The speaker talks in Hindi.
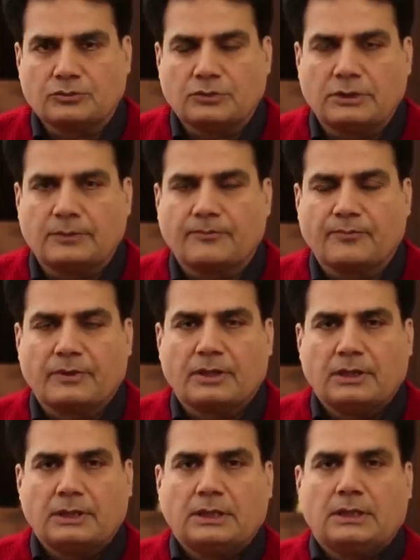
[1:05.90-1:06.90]
हुए
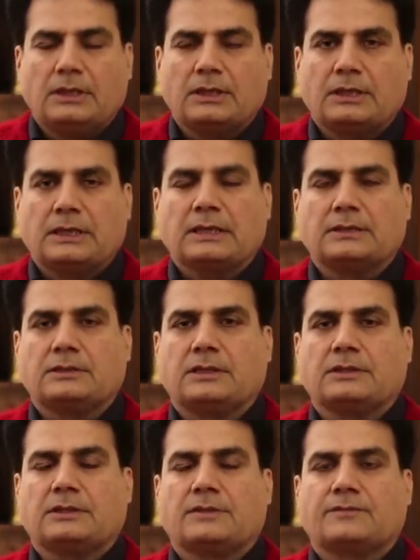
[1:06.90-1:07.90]
लेकिन आई
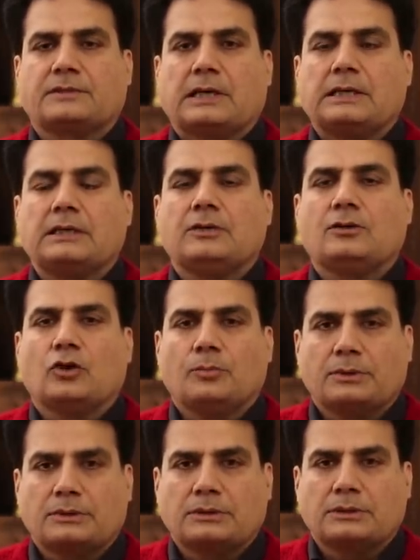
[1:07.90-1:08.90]
थिंक गिरफ़्तारी की
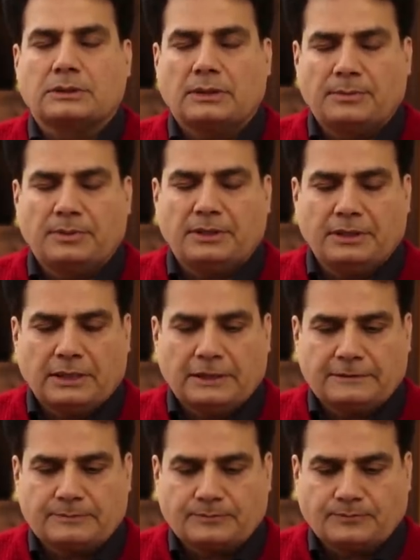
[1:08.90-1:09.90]
नौबत कभी नहीं
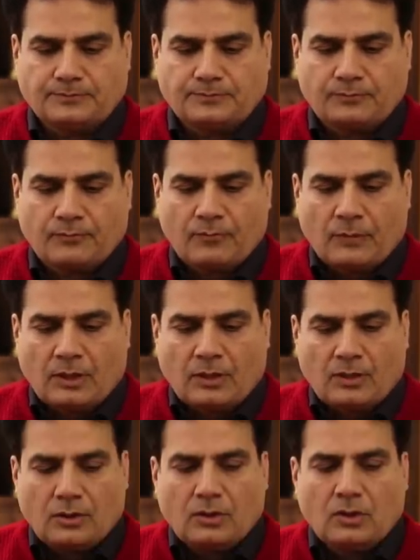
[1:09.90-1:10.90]
आई
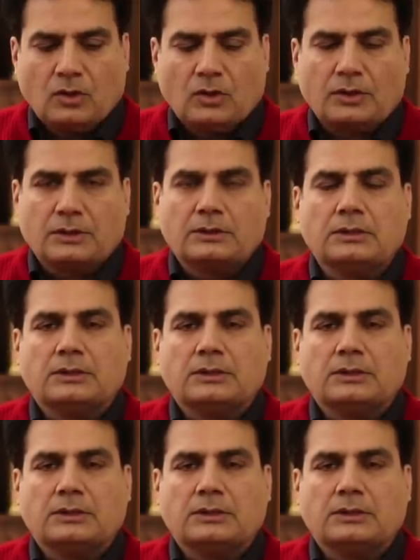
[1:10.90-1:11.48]
और